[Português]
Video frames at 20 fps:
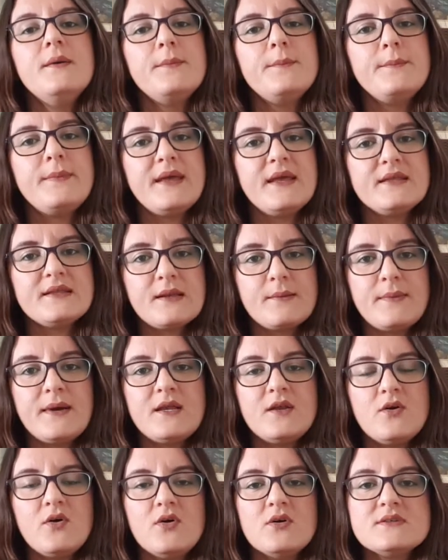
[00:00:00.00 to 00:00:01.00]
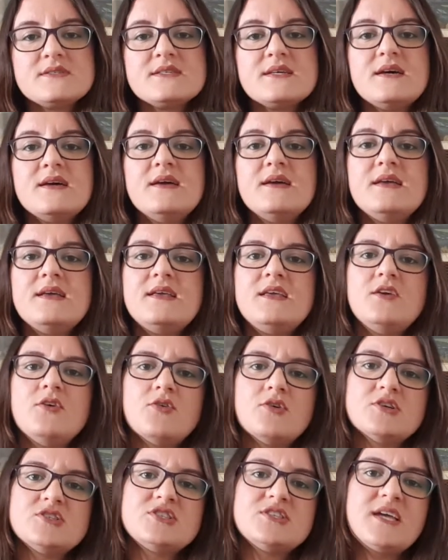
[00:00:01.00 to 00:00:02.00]
bem trabalhosa e
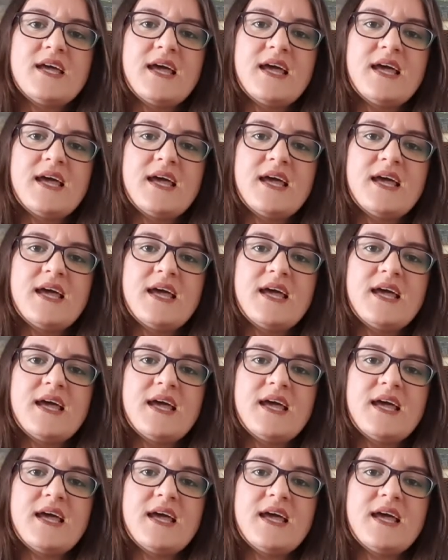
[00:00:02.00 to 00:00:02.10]
hoje